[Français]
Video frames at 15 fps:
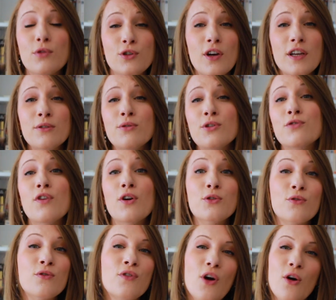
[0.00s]
Bonjour à tous, je vous
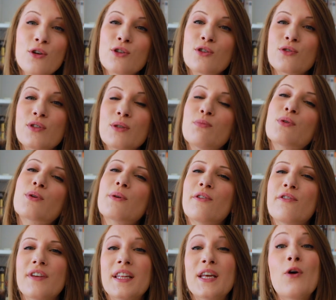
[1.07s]
retrouve aujourd'hui pour
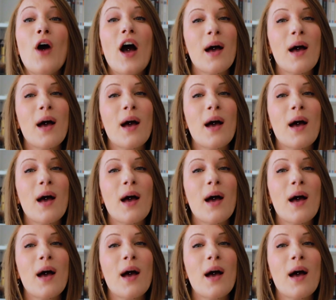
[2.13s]
une vidéo